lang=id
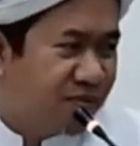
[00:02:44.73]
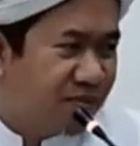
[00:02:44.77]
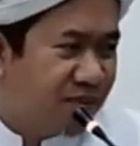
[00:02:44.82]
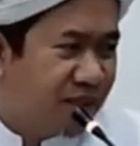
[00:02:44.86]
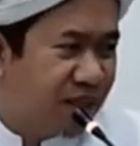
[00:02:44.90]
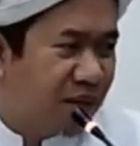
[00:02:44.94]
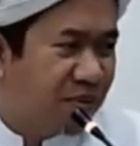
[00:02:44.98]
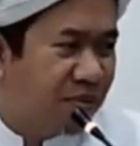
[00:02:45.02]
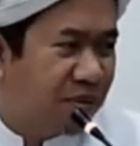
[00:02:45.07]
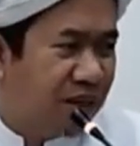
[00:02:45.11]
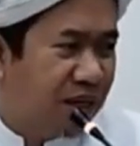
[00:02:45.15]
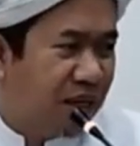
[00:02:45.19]

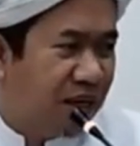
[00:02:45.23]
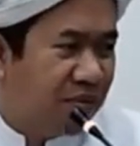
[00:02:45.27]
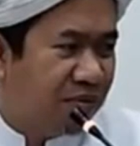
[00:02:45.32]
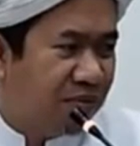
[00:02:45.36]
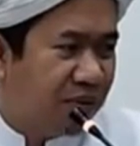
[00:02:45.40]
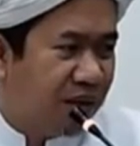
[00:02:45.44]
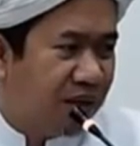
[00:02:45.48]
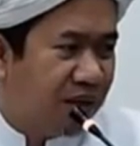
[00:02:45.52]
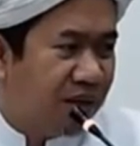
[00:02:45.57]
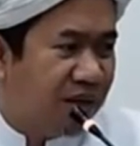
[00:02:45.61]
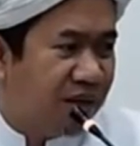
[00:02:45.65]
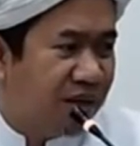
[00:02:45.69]
Namanya
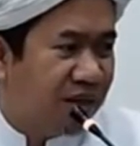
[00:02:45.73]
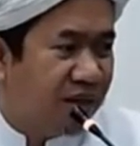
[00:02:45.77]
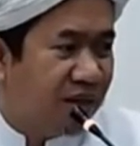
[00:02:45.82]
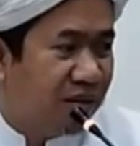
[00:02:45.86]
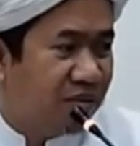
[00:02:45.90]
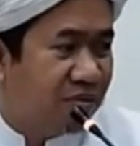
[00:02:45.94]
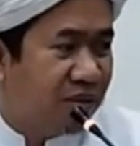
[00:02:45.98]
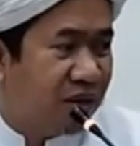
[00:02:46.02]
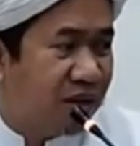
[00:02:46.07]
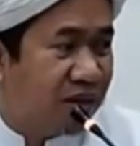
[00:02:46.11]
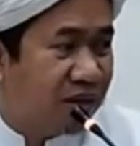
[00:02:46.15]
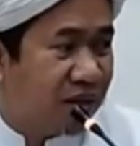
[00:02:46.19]
apa?
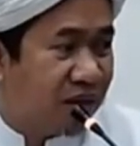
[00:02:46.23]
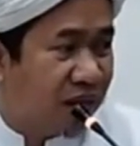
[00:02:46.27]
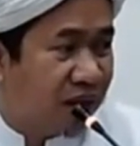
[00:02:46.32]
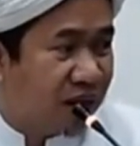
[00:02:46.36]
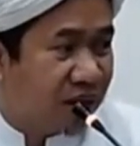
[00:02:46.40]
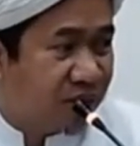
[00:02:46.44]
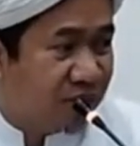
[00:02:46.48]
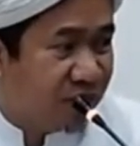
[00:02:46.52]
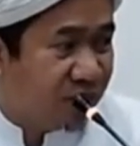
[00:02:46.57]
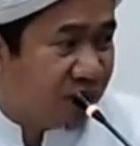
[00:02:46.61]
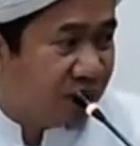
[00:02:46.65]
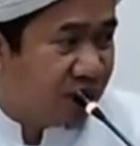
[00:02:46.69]
Dia
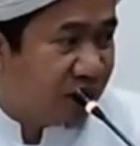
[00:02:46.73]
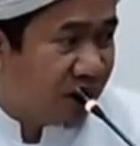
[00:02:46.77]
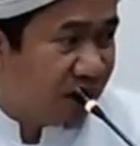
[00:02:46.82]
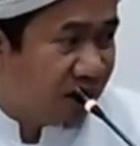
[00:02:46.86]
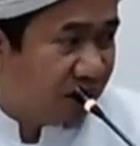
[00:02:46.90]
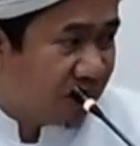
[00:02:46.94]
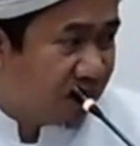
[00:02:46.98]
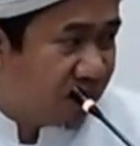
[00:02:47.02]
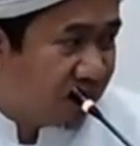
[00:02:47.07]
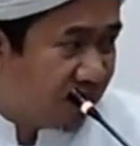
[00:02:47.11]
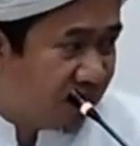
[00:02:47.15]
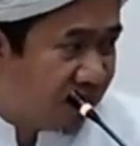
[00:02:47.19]
bertanggung
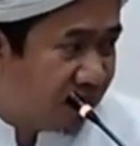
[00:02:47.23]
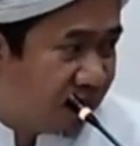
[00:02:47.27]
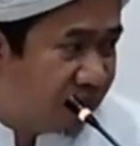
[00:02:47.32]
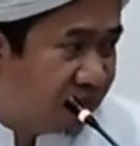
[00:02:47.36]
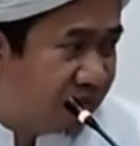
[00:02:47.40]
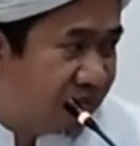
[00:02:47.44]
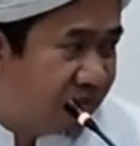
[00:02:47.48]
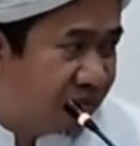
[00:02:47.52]
jawab.